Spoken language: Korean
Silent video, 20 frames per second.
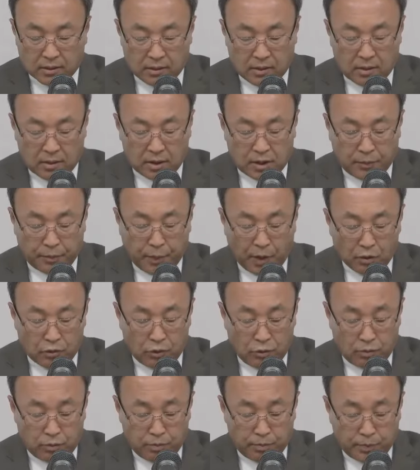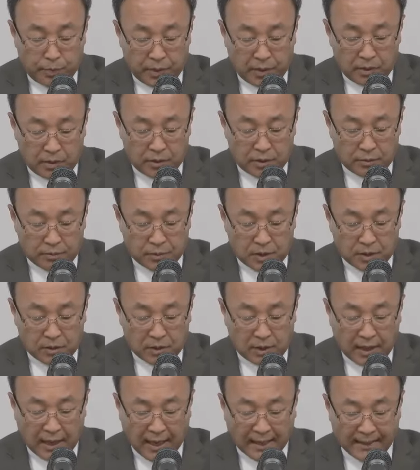그 시편 9편
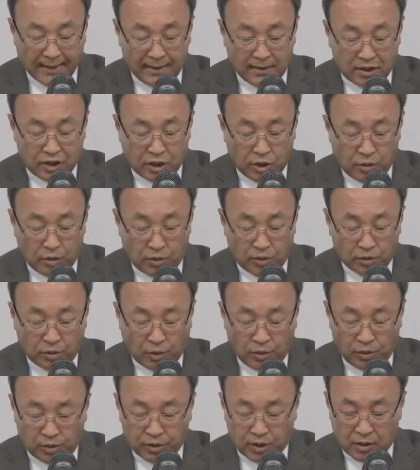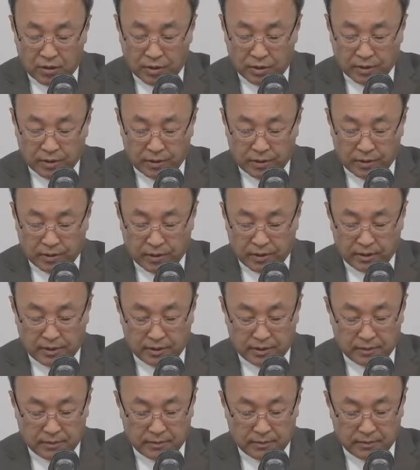17절에 악인은 지옥으로 돌려줄 것이요
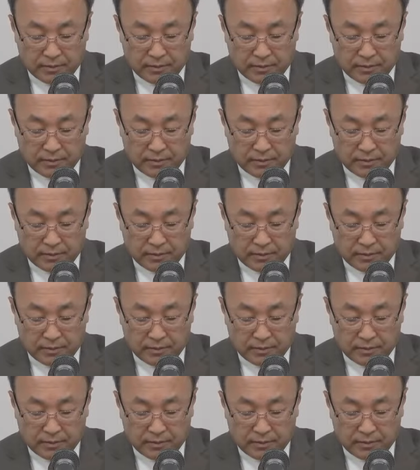그랬어.